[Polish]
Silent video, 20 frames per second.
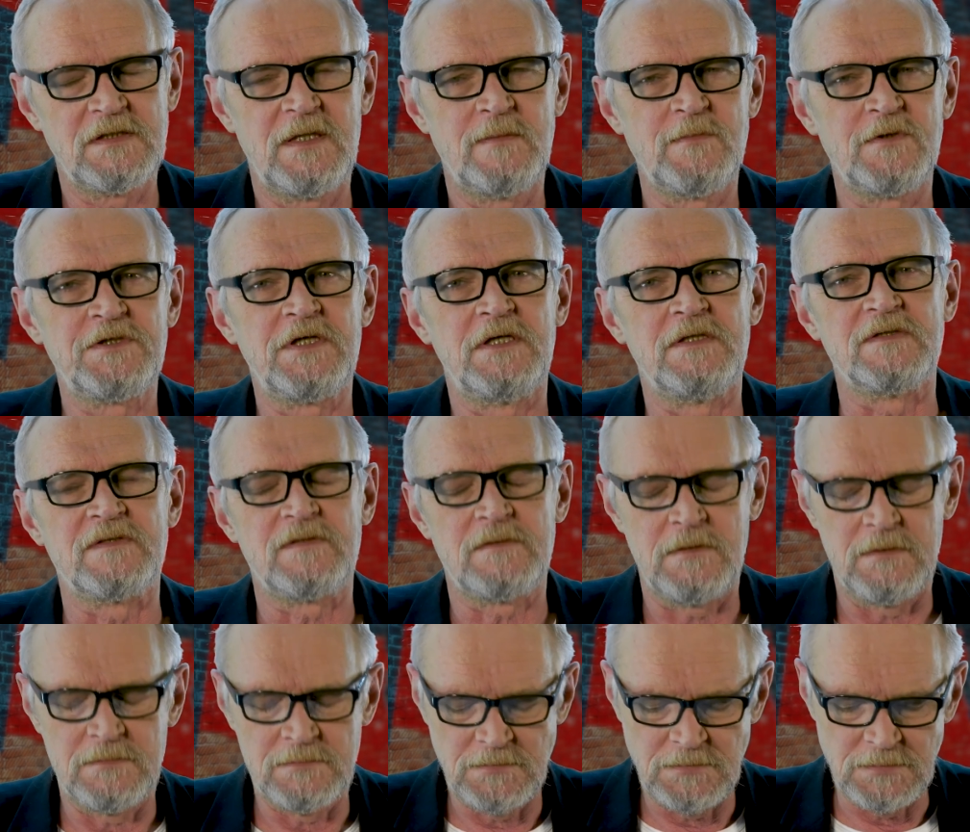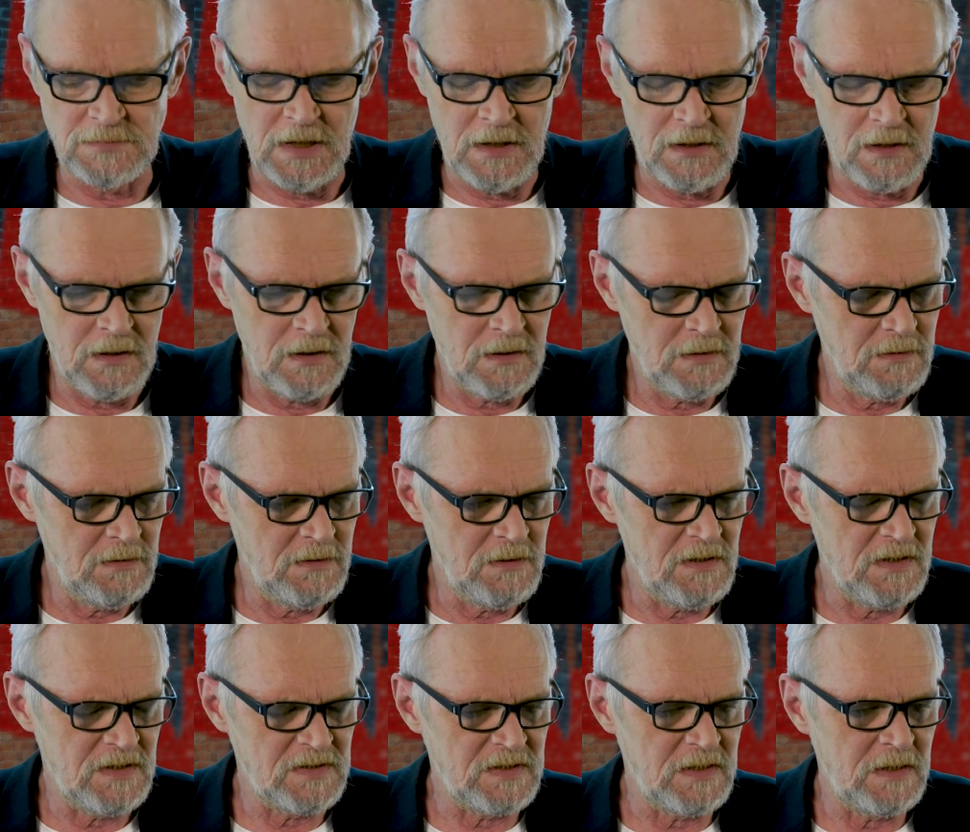samo często e,
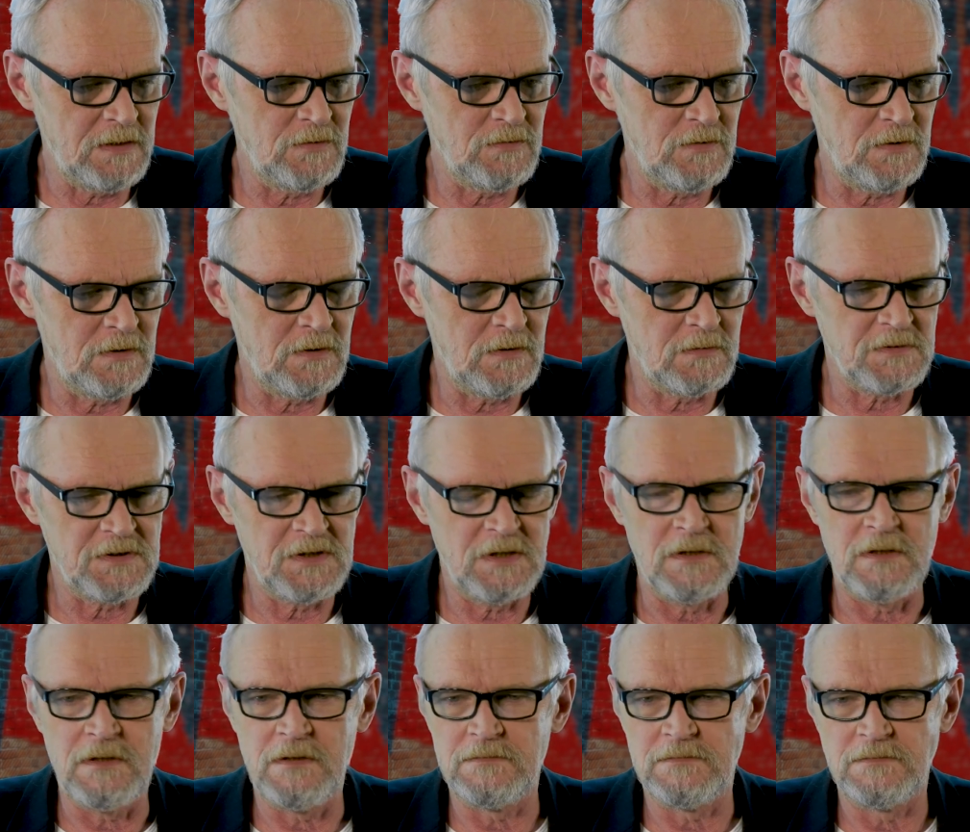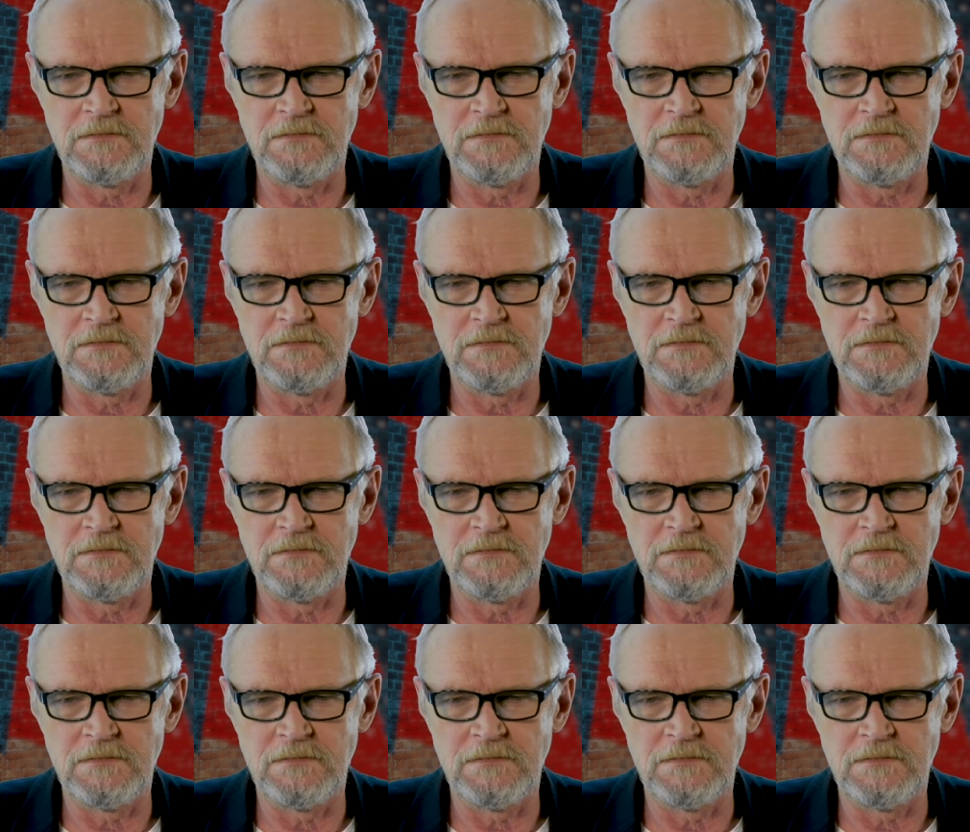i nie znajdują się